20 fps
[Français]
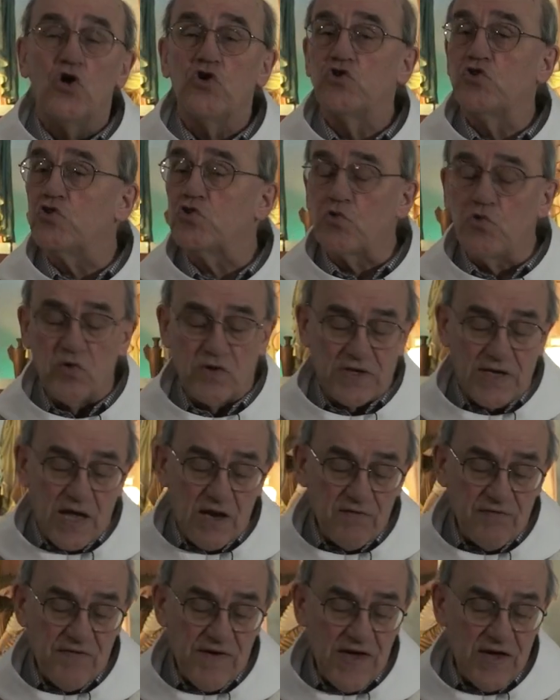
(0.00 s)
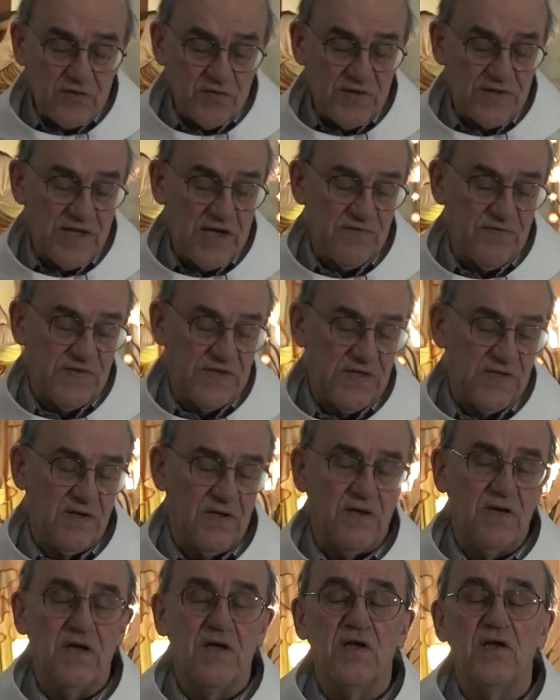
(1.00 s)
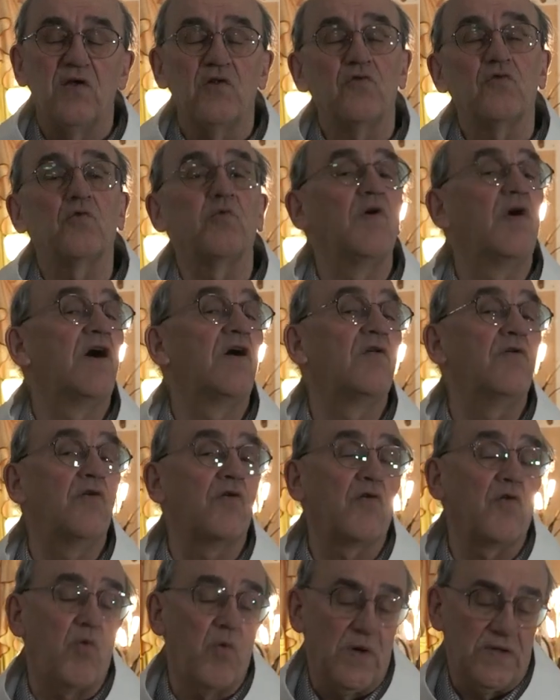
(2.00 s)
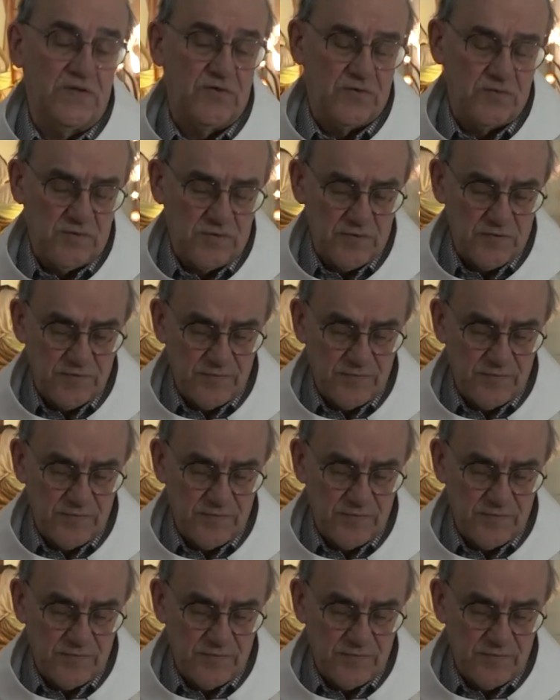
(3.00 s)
jusqu'au calvaire de ta vie. Toi le crois-tu?